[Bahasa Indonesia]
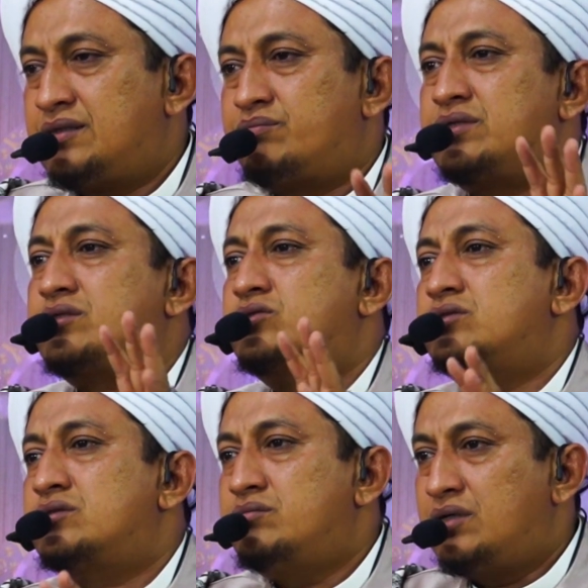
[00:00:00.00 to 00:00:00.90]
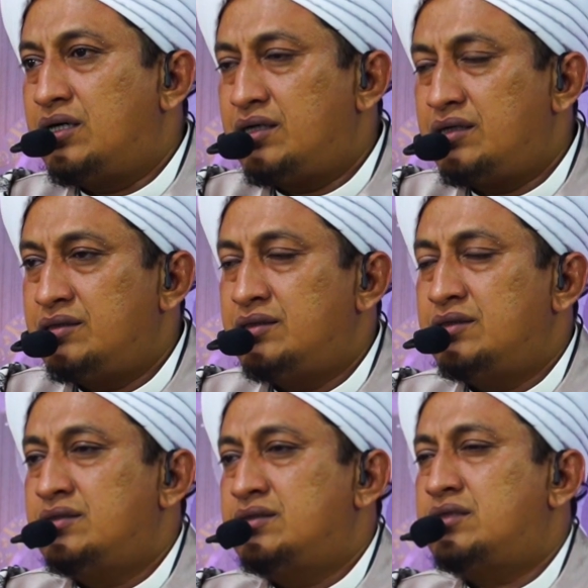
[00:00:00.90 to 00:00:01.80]
yang pantas disembah.
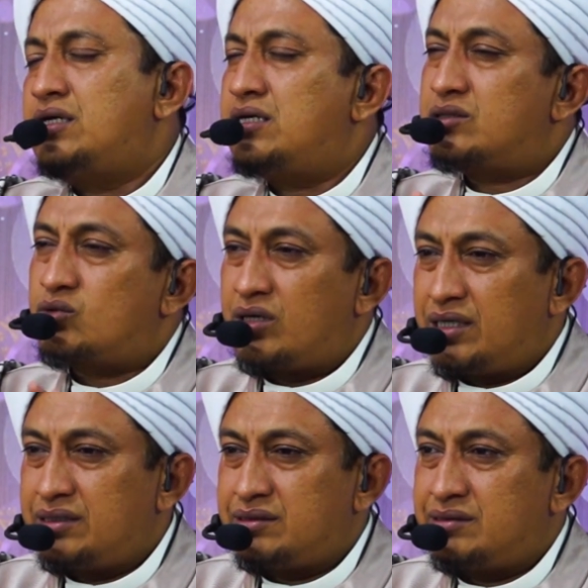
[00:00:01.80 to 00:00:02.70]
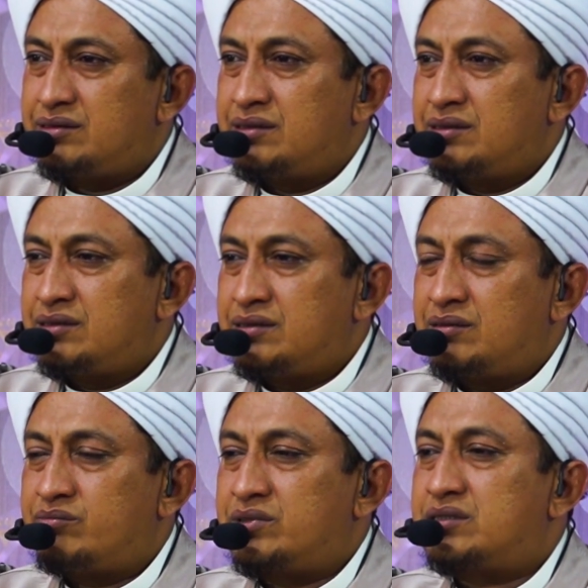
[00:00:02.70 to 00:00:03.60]
Tidak ada Tuhan
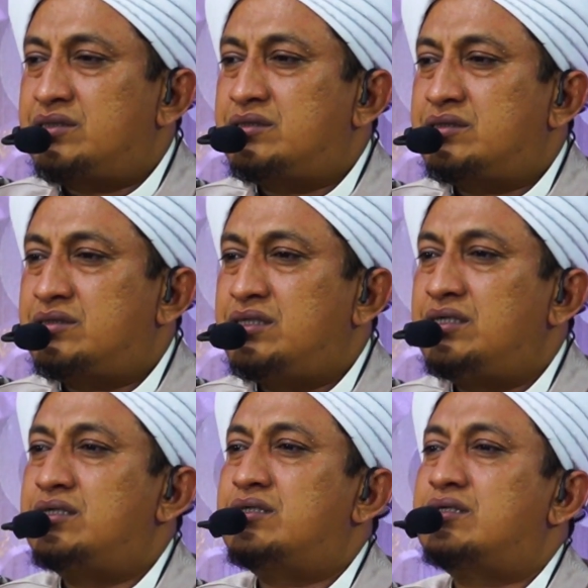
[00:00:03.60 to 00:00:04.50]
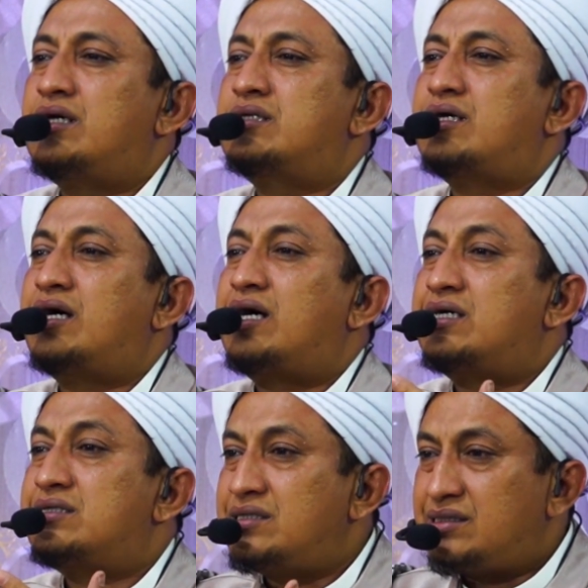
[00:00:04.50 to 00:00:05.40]
yang pantas kita
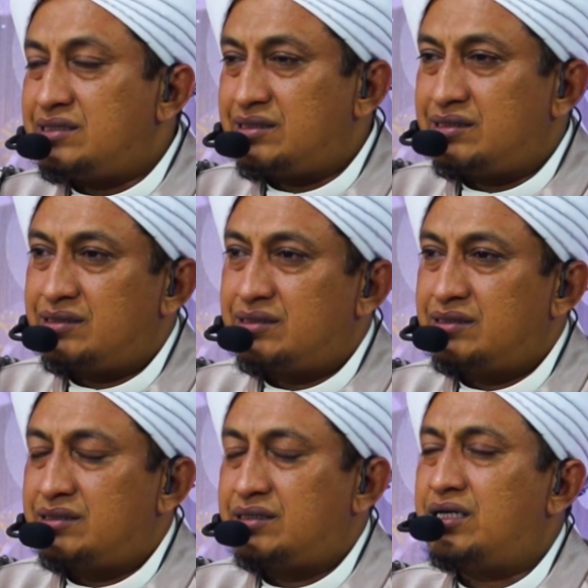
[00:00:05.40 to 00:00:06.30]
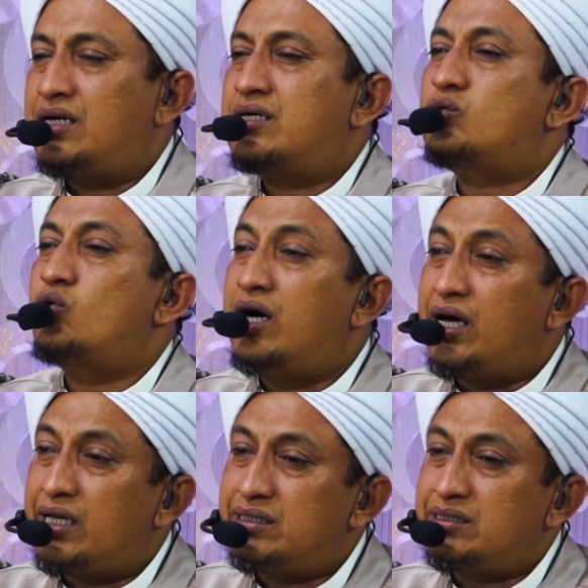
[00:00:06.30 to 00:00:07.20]
taati. Tidak ada
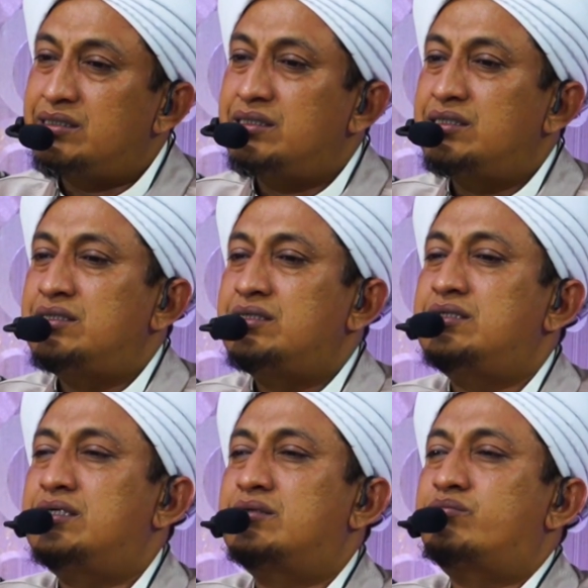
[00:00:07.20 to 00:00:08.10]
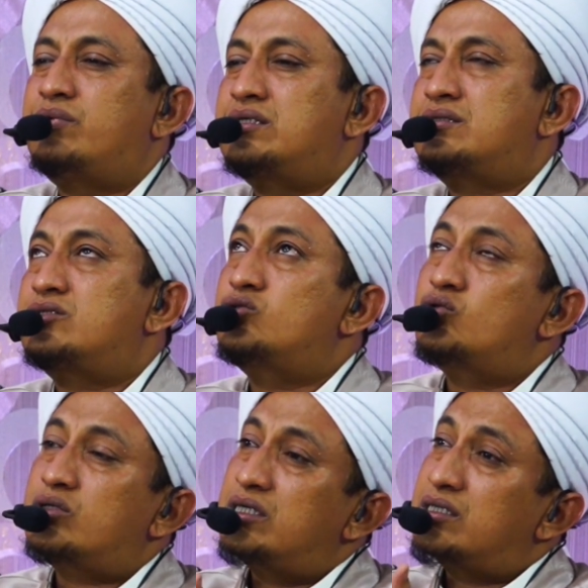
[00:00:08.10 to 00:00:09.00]
Tuhan yang pantas
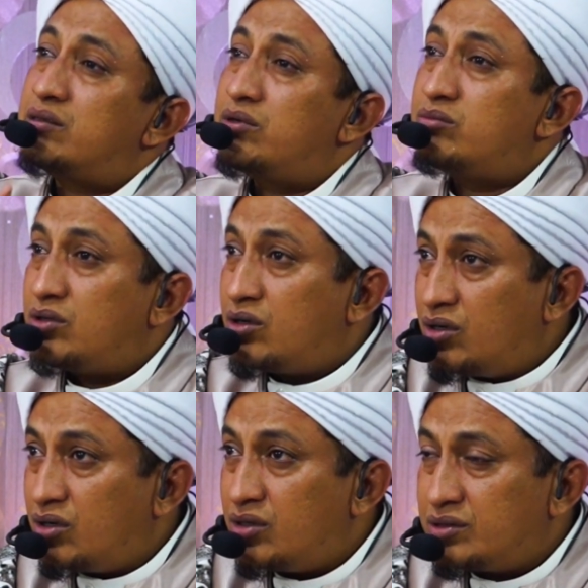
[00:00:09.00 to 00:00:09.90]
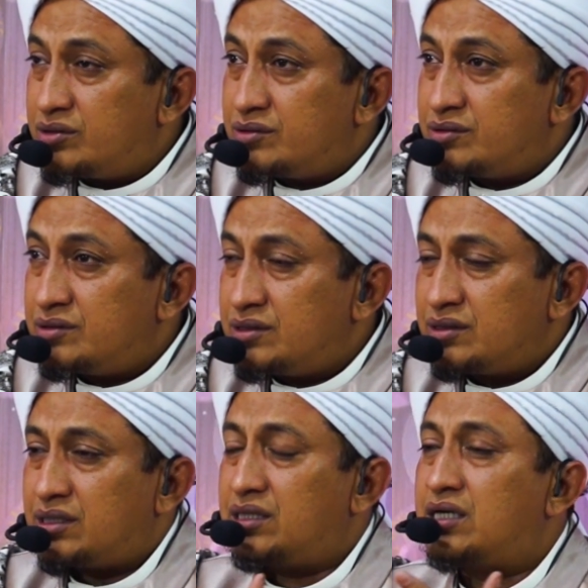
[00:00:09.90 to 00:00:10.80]
untuk kita memohon.
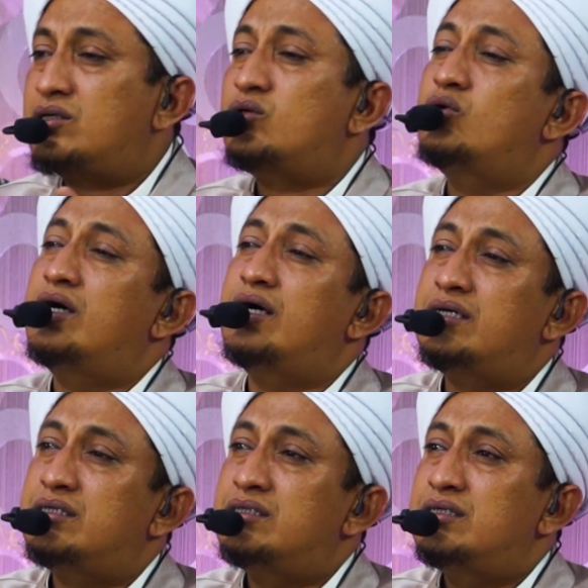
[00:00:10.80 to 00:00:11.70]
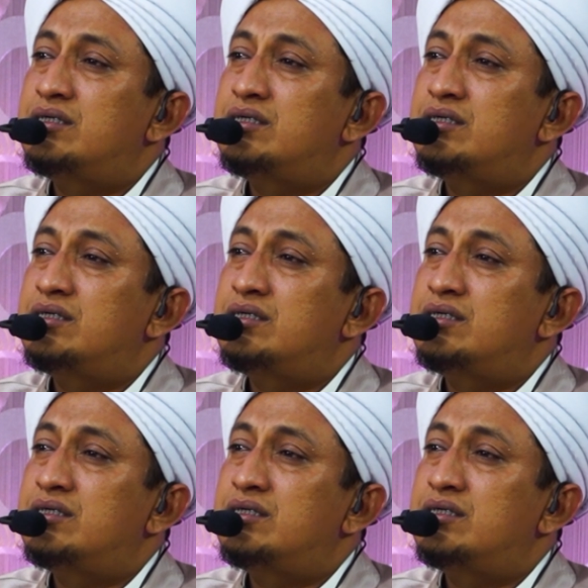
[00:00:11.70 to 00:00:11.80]
Tidak ada Tuhan